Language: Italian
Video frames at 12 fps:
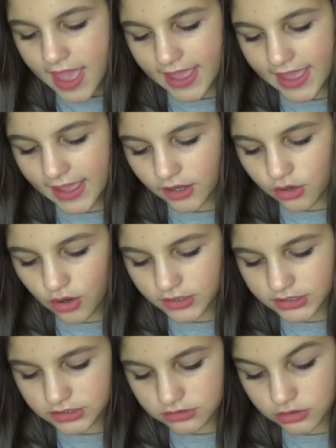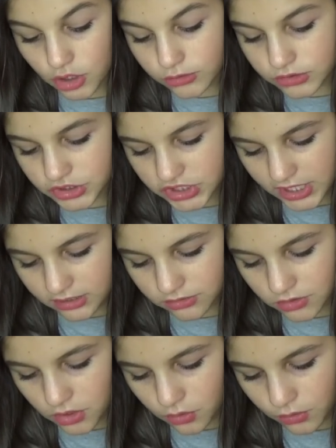e con, con un
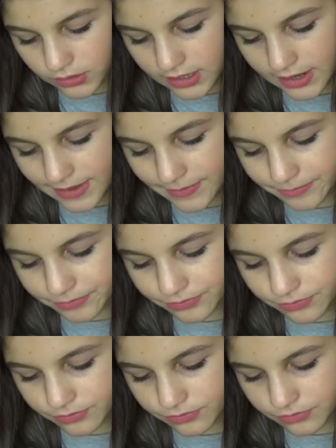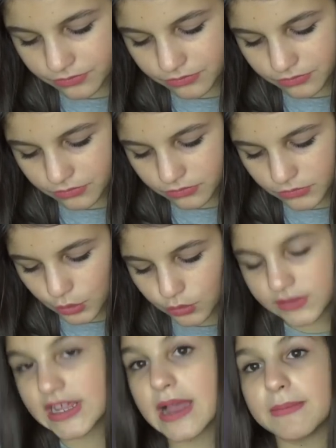centro un, um,
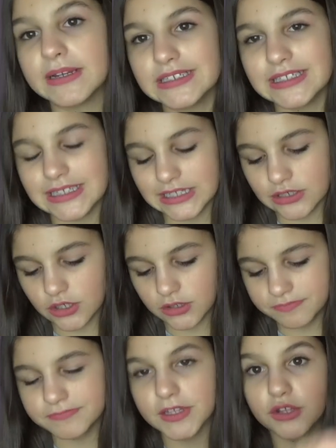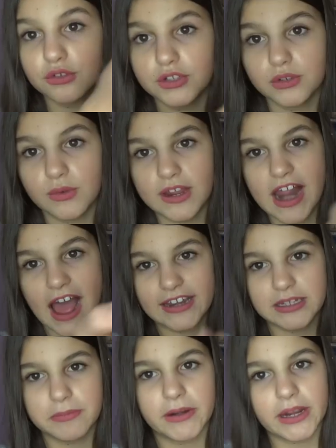un, diamantino da tutti e due i
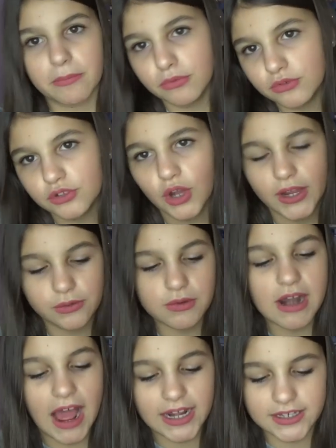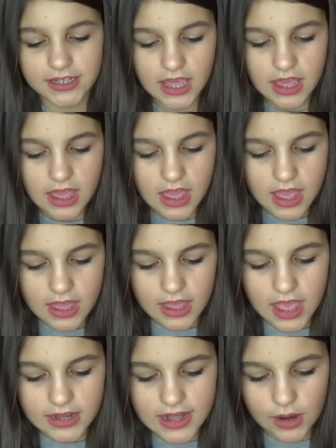lati, perché appunto ha due lati,
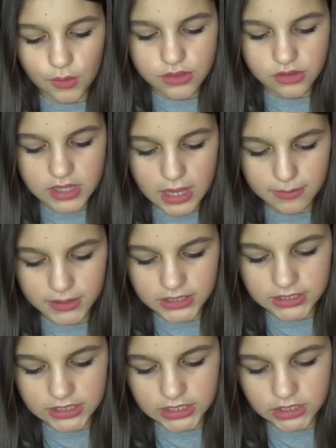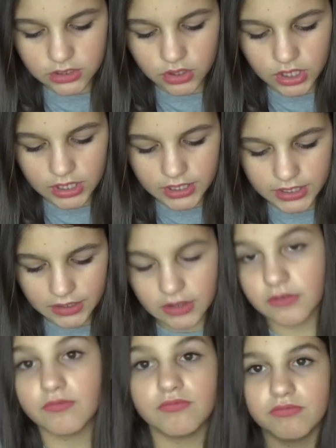ed è questo diamantino
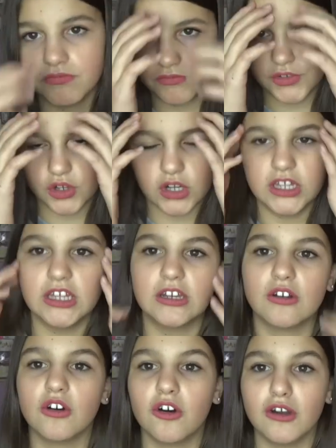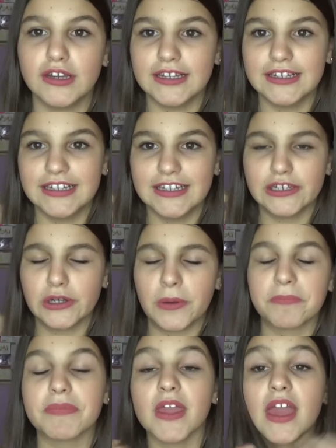eh,
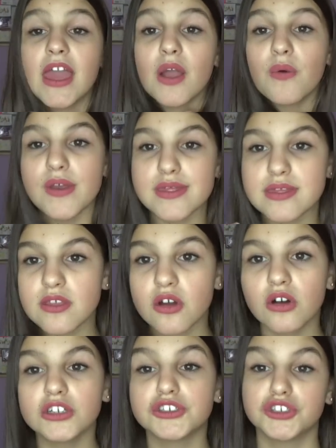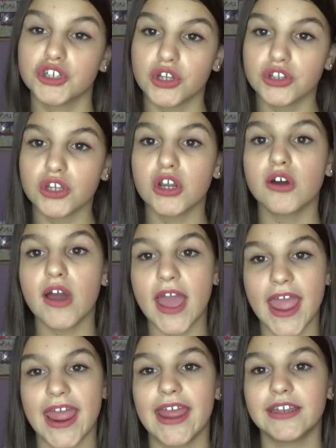violino-lillino questo ciondolo
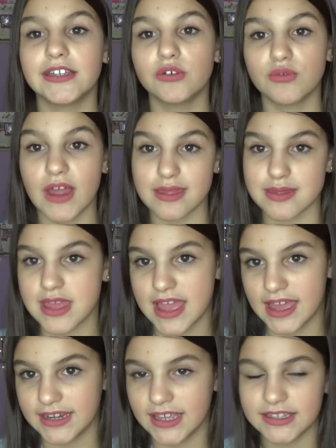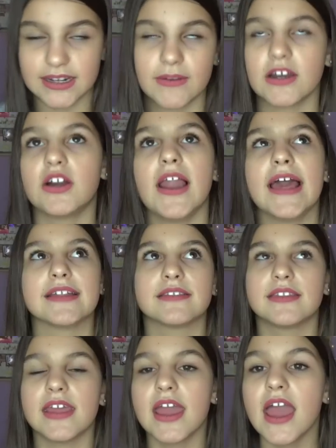è di una serie, tra
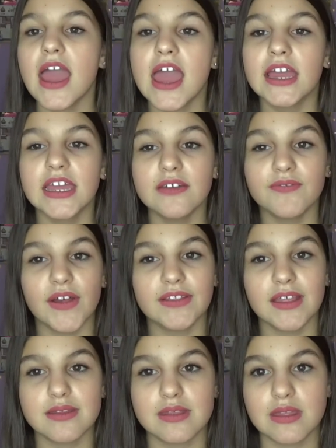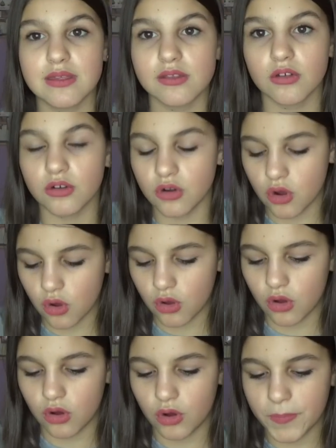virgolette, infatti
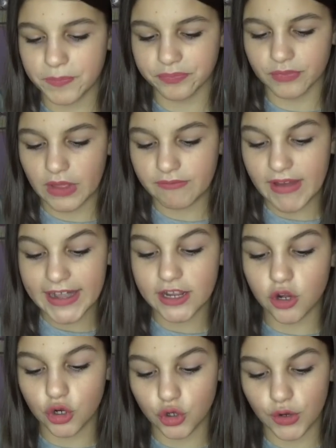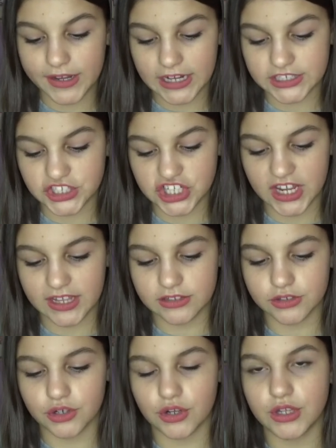esistono mh, mm, vari colori al
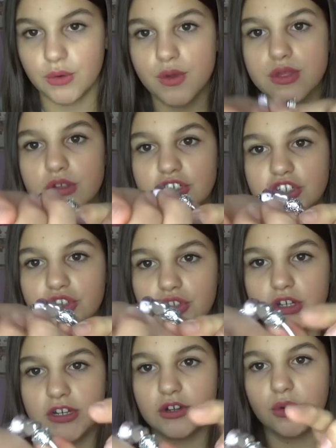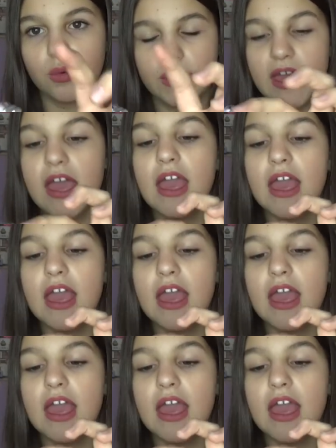centro di questo ciondolino qui.